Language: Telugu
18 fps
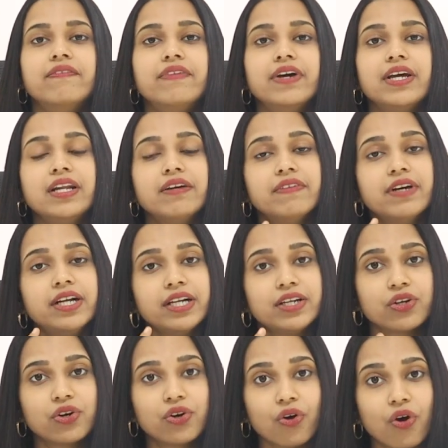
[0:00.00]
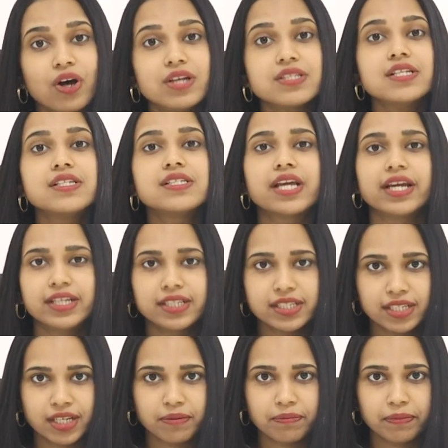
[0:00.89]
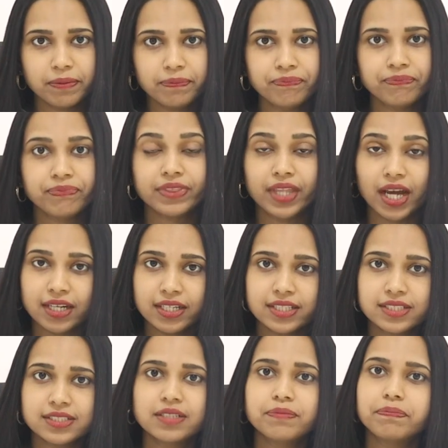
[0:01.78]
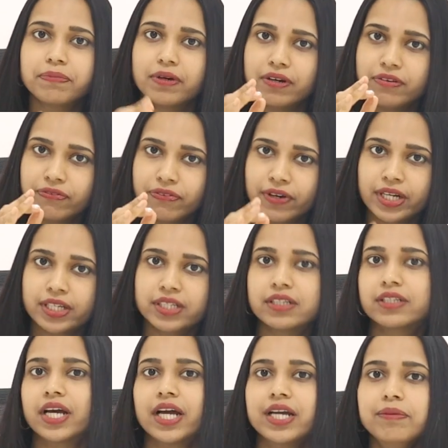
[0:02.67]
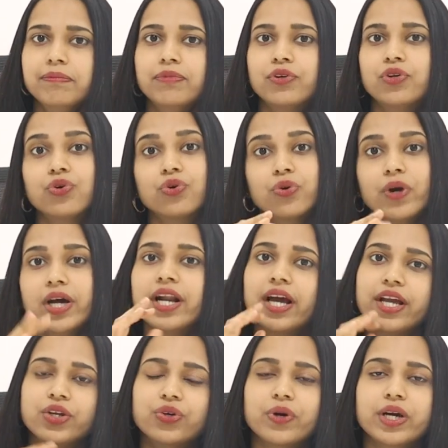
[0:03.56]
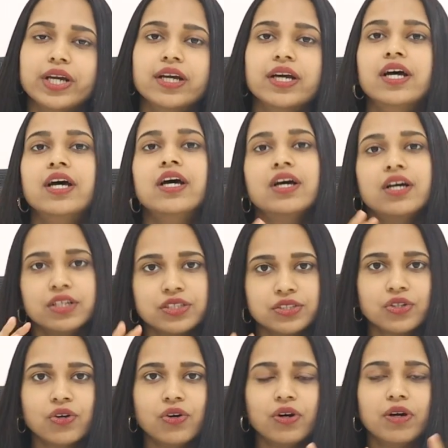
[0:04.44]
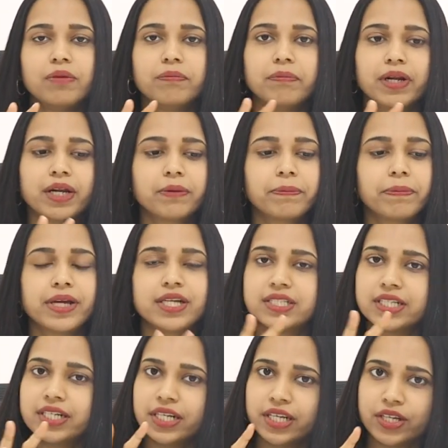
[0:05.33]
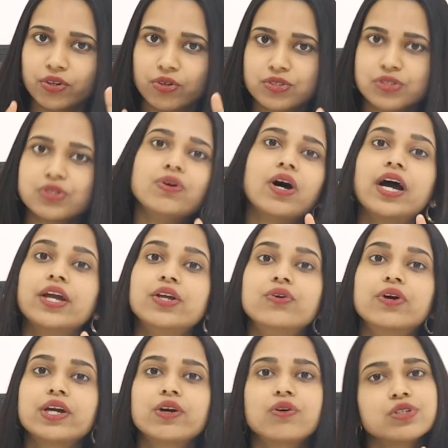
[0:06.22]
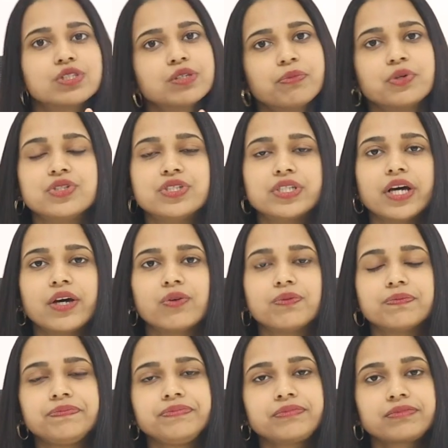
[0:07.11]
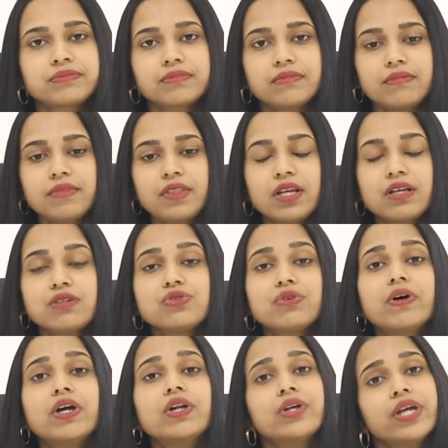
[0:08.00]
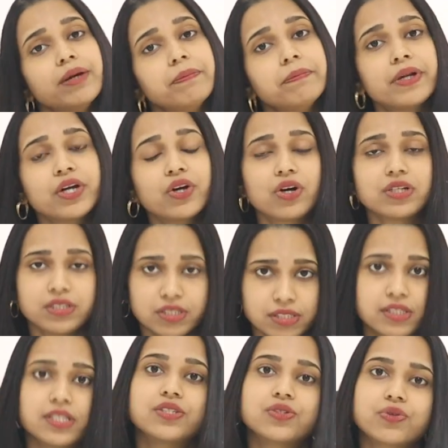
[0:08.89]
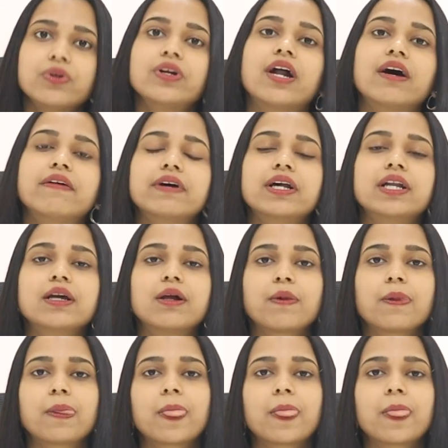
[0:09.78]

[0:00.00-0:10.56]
వెన్ ఎవర్ ఇట్ క్రాసెస్ ఎయిటీన్ ఎంఎం దట్ ఈస్ అ పర్ఫెక్ట్ టైం టు డూ అన్ ఐయుఐ సో మనకు పేషెంట్ ఈరోజు ఐయుఐ కోసం వచ్చారు సో వాళ్ళు ఏం ప్రికాషన్స్ తీసుకుని రావాలి